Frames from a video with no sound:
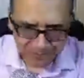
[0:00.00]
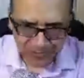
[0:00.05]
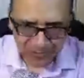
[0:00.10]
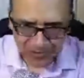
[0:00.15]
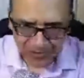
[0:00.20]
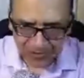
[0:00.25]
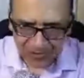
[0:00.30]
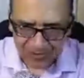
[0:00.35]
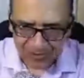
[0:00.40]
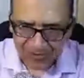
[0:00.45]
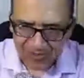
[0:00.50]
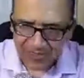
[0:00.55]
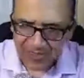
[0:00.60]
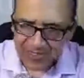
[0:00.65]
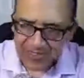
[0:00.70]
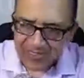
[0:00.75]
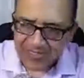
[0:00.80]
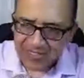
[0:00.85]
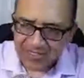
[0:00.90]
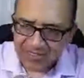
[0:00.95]
¿No?
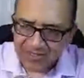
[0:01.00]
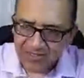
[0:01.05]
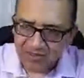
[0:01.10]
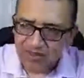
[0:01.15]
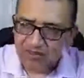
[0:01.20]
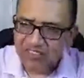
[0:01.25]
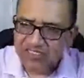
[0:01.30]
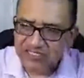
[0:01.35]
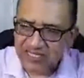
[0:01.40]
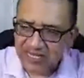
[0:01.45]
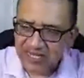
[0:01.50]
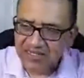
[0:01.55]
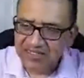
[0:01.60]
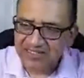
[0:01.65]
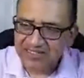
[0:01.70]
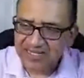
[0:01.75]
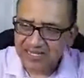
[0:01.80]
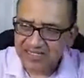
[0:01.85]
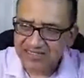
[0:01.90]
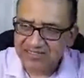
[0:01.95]
¿Cómo está
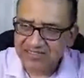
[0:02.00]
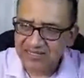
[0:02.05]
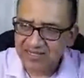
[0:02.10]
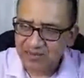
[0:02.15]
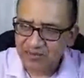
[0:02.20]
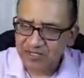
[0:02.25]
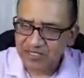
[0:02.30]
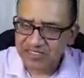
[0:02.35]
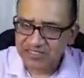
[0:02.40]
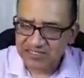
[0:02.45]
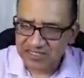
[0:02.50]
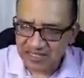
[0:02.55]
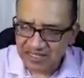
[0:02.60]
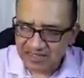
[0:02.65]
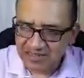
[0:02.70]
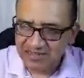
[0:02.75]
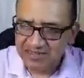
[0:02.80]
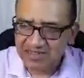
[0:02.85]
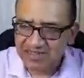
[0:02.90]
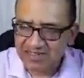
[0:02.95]
Alsacia? Buenas
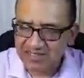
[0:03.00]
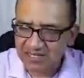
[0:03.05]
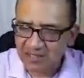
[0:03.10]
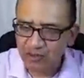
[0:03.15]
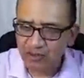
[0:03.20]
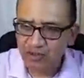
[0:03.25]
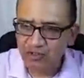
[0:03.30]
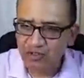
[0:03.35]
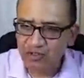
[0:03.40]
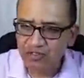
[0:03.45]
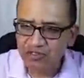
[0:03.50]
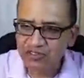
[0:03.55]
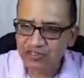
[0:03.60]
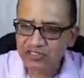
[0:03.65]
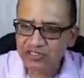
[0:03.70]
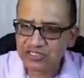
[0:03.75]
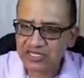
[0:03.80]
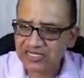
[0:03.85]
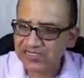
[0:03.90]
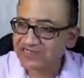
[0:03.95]
tardes.
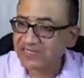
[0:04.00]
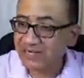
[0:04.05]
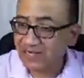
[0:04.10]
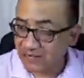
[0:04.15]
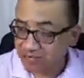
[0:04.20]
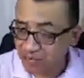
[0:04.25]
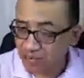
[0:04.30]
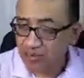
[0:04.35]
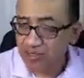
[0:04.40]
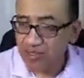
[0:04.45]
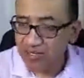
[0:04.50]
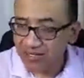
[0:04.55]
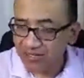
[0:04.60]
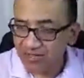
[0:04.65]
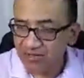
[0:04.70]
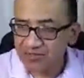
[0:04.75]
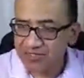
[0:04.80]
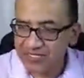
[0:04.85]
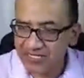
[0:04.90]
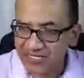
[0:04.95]
Saludos hasta
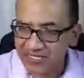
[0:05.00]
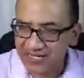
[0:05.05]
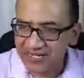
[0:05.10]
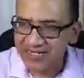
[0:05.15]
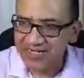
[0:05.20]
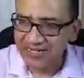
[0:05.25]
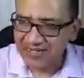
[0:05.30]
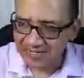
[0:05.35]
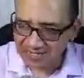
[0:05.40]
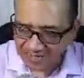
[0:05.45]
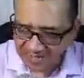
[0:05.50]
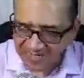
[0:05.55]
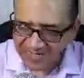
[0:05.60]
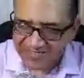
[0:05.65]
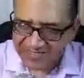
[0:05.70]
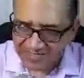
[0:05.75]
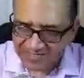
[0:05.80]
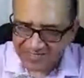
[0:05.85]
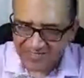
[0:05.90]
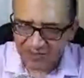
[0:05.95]
República Dominicana.
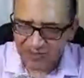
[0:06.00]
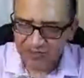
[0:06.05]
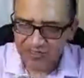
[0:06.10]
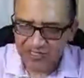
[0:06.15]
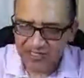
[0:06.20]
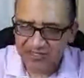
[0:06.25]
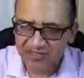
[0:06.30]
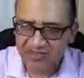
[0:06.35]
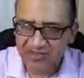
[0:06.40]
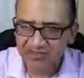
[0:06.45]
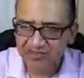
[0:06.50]
Gracias a usted.